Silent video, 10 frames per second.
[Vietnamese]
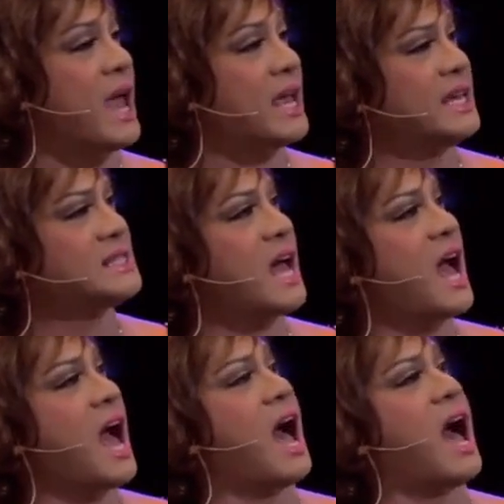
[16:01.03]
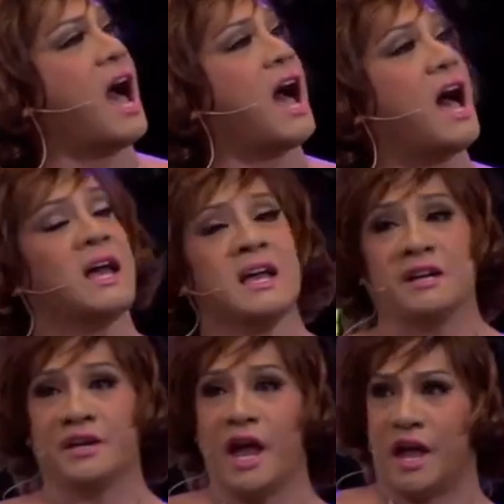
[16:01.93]
bay xa.
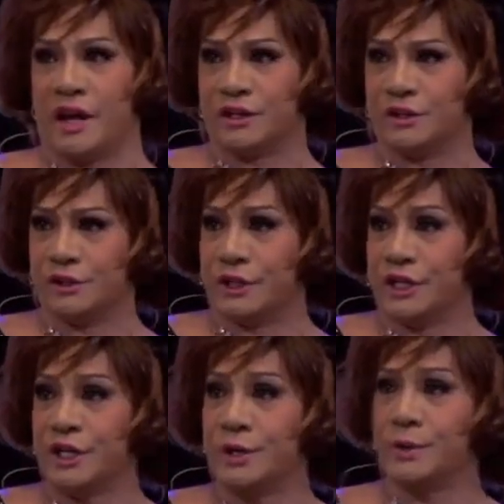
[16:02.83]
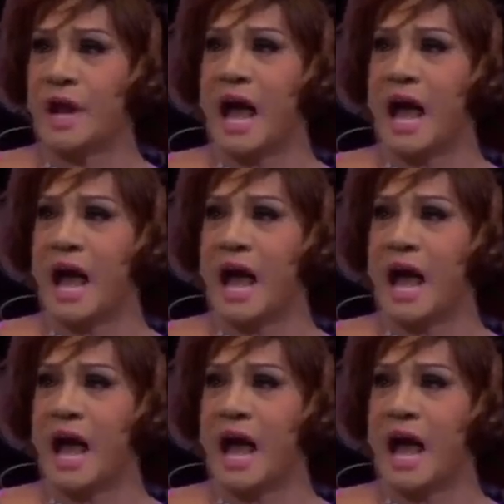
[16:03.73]
Để người yêu